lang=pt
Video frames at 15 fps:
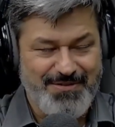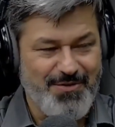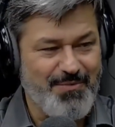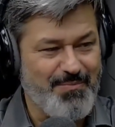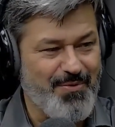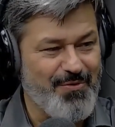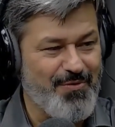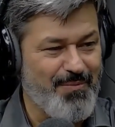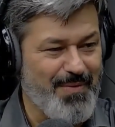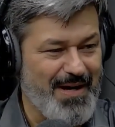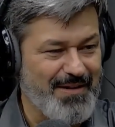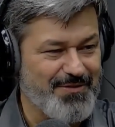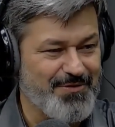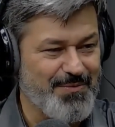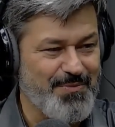um pouco
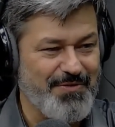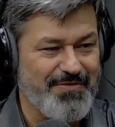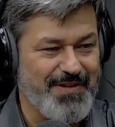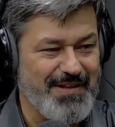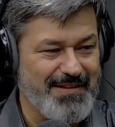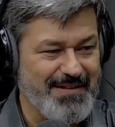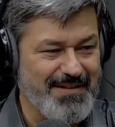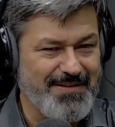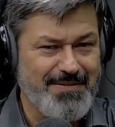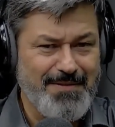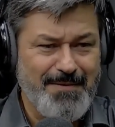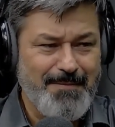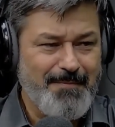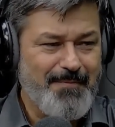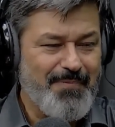mais sobre o Fernando.
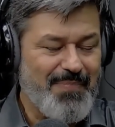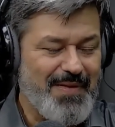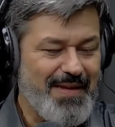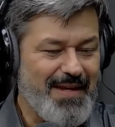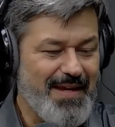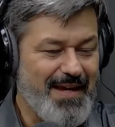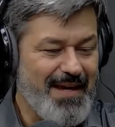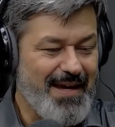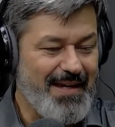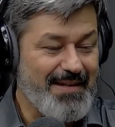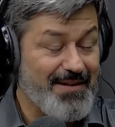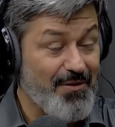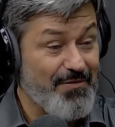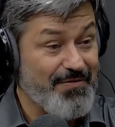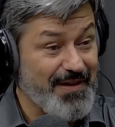É,
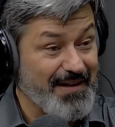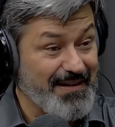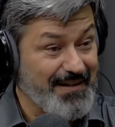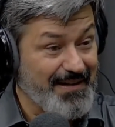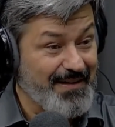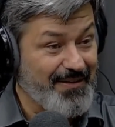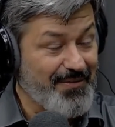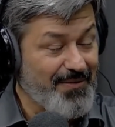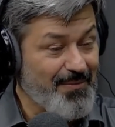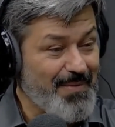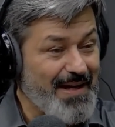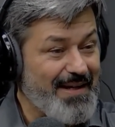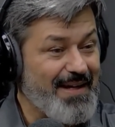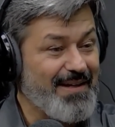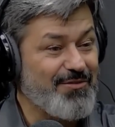então, Fernando, como
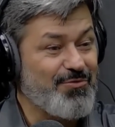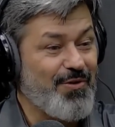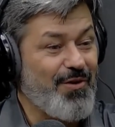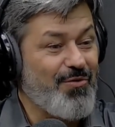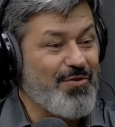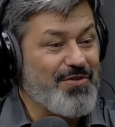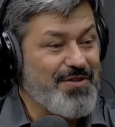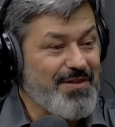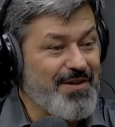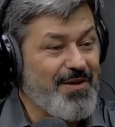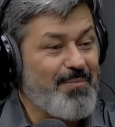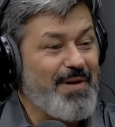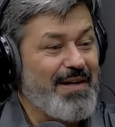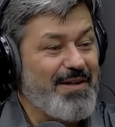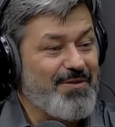é que é a sua rotina?
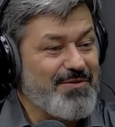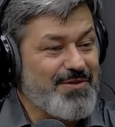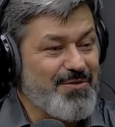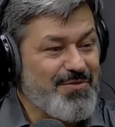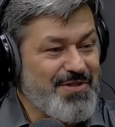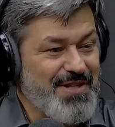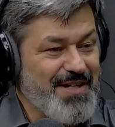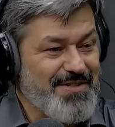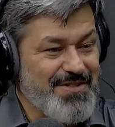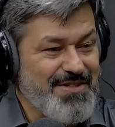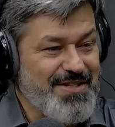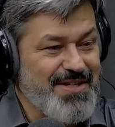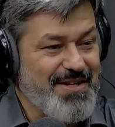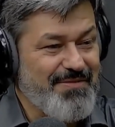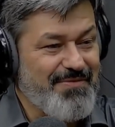Como é que é o seu dia a
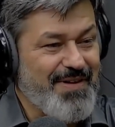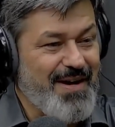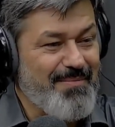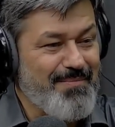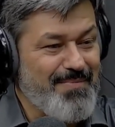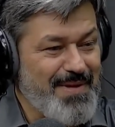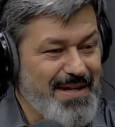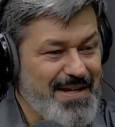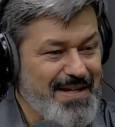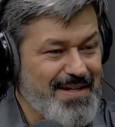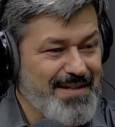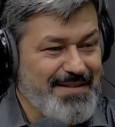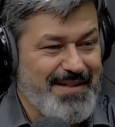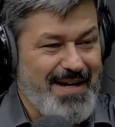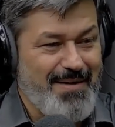dia,
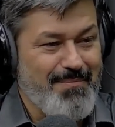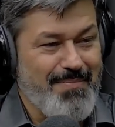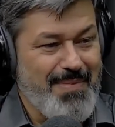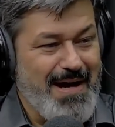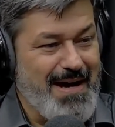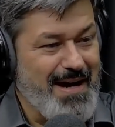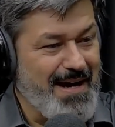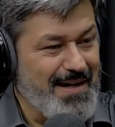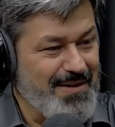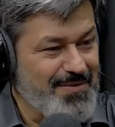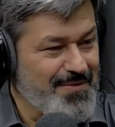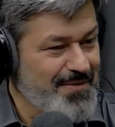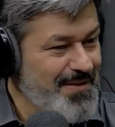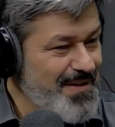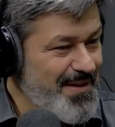família,
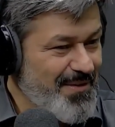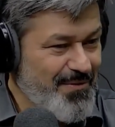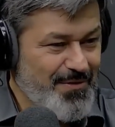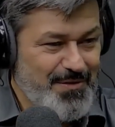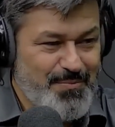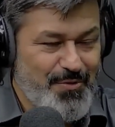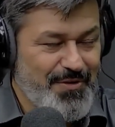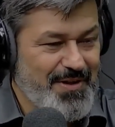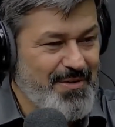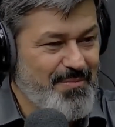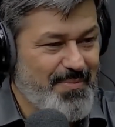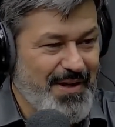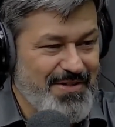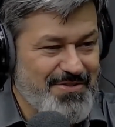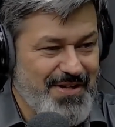trabalho? Conta um pouquinho
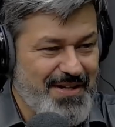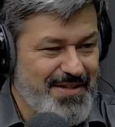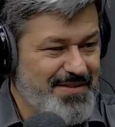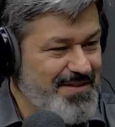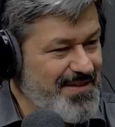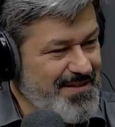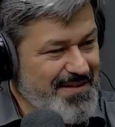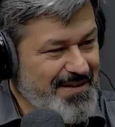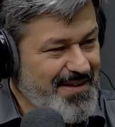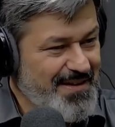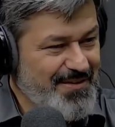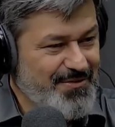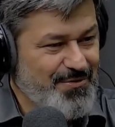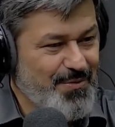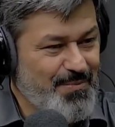para a gente
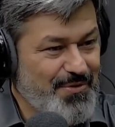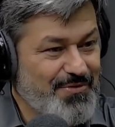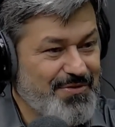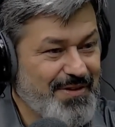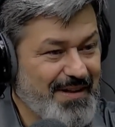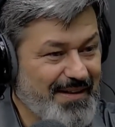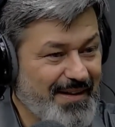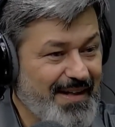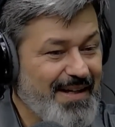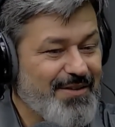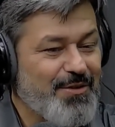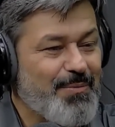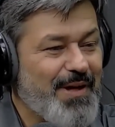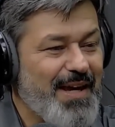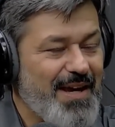sobre, o seu,
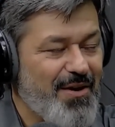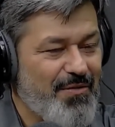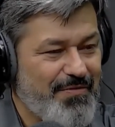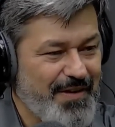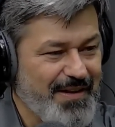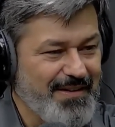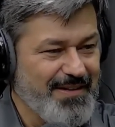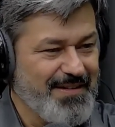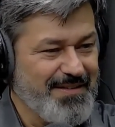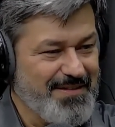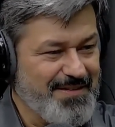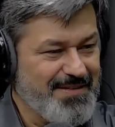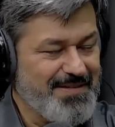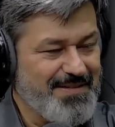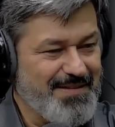sobre quem é o
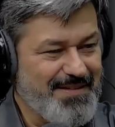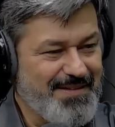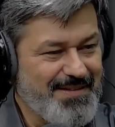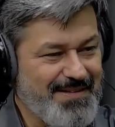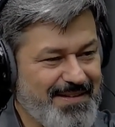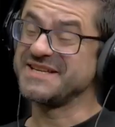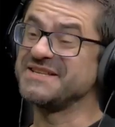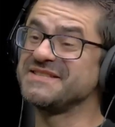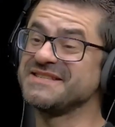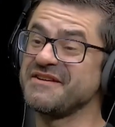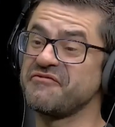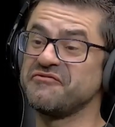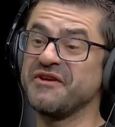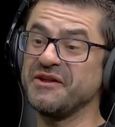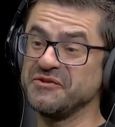Fernando. Rapaz, é
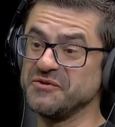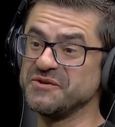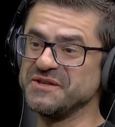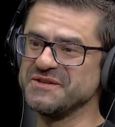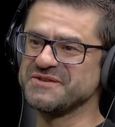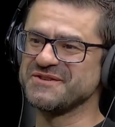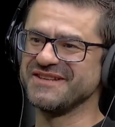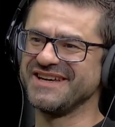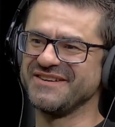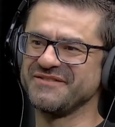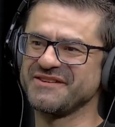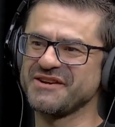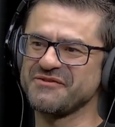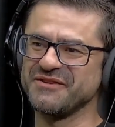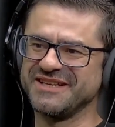desafiador isso, né?
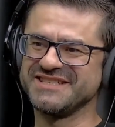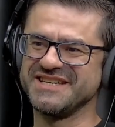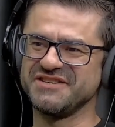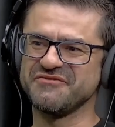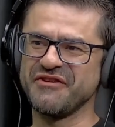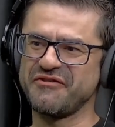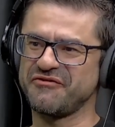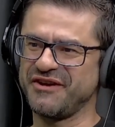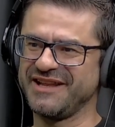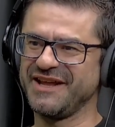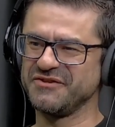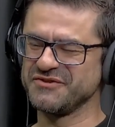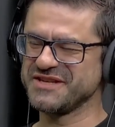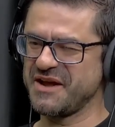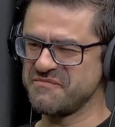Porque quando a gente vai falar
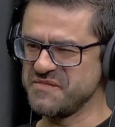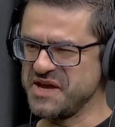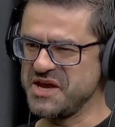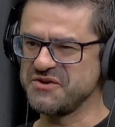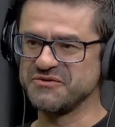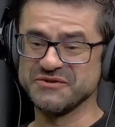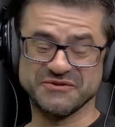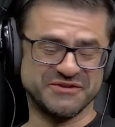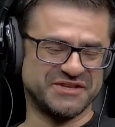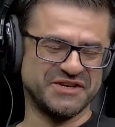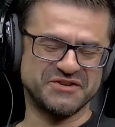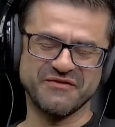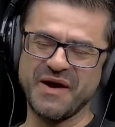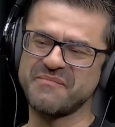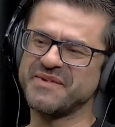dos amigos, quando a gente
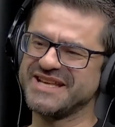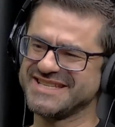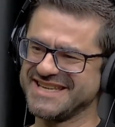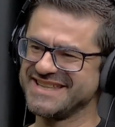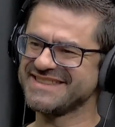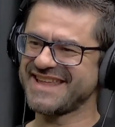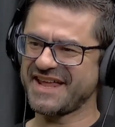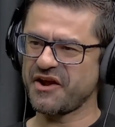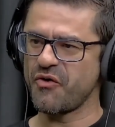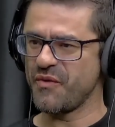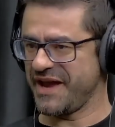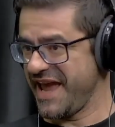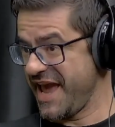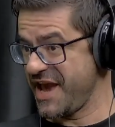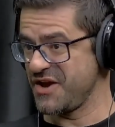vai apresentar
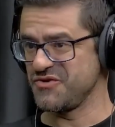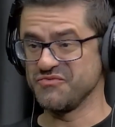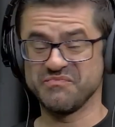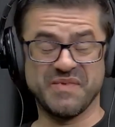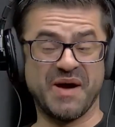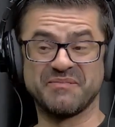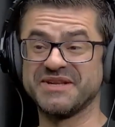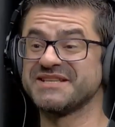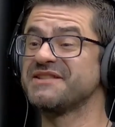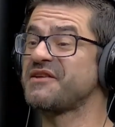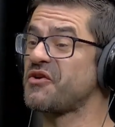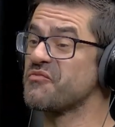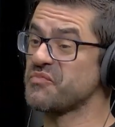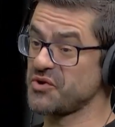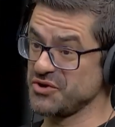alguém, apresentar
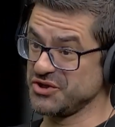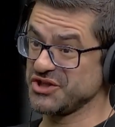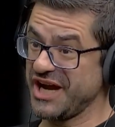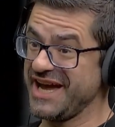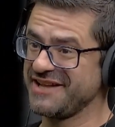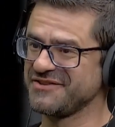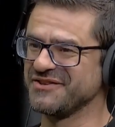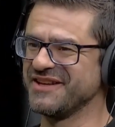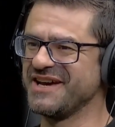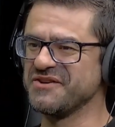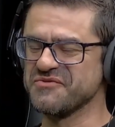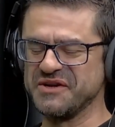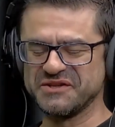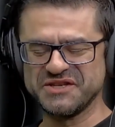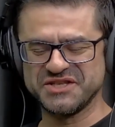um projeto, né?
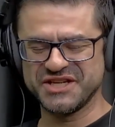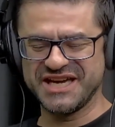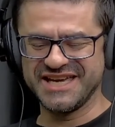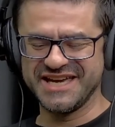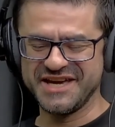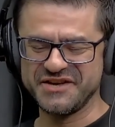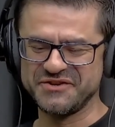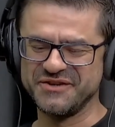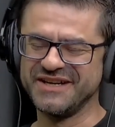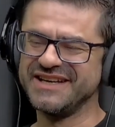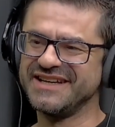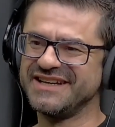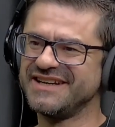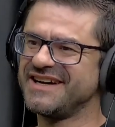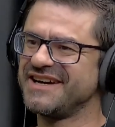Enquanto engenheiro,
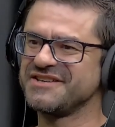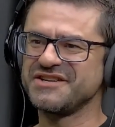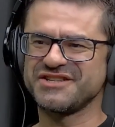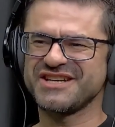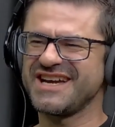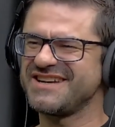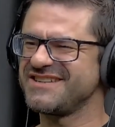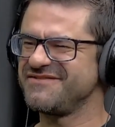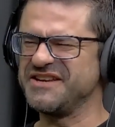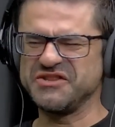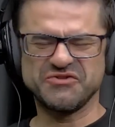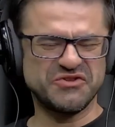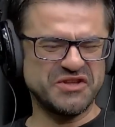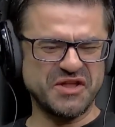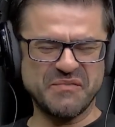a gente já ah, vem
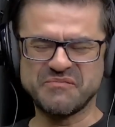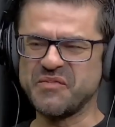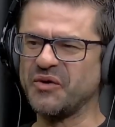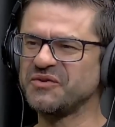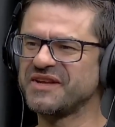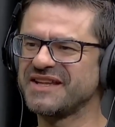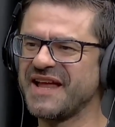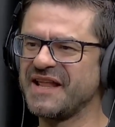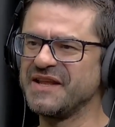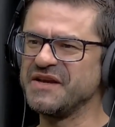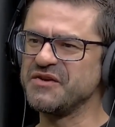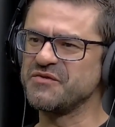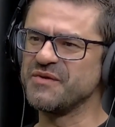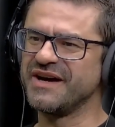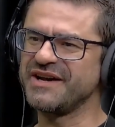tudo na ponta da
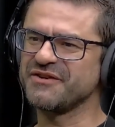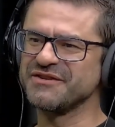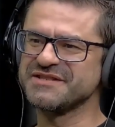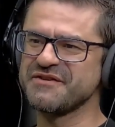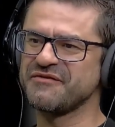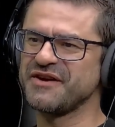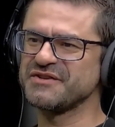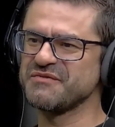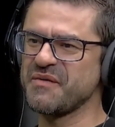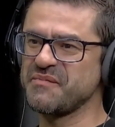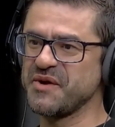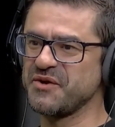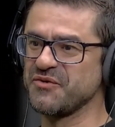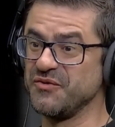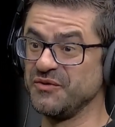língua. Aí quando você faz uma
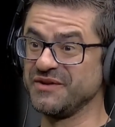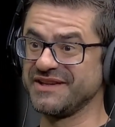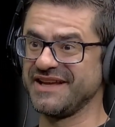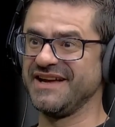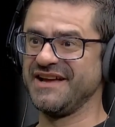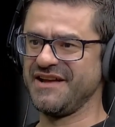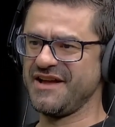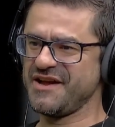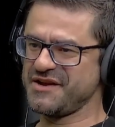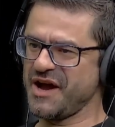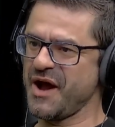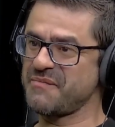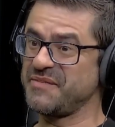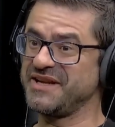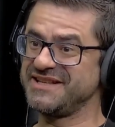pergunta,
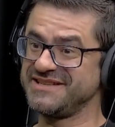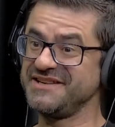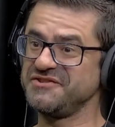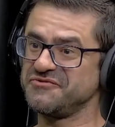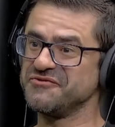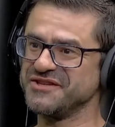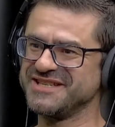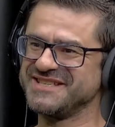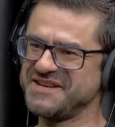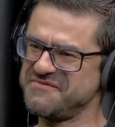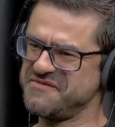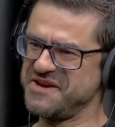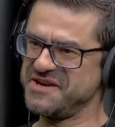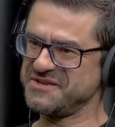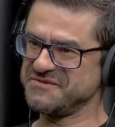apresente você
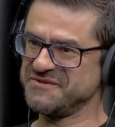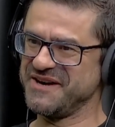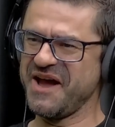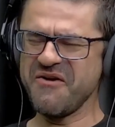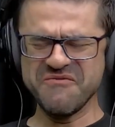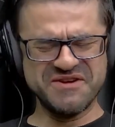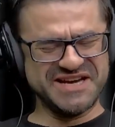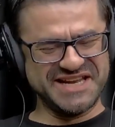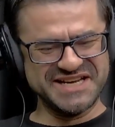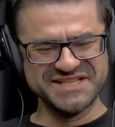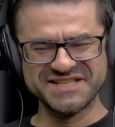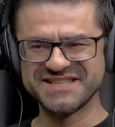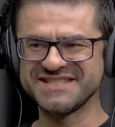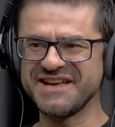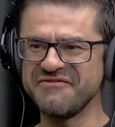mesmo, é um grande
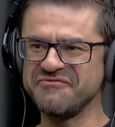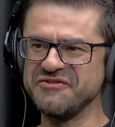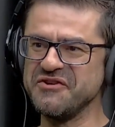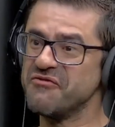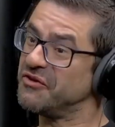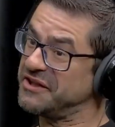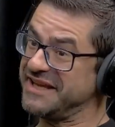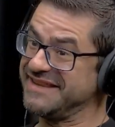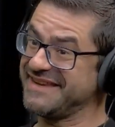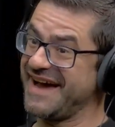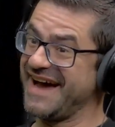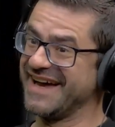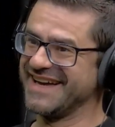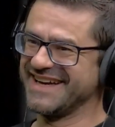desafio. Vou tentar.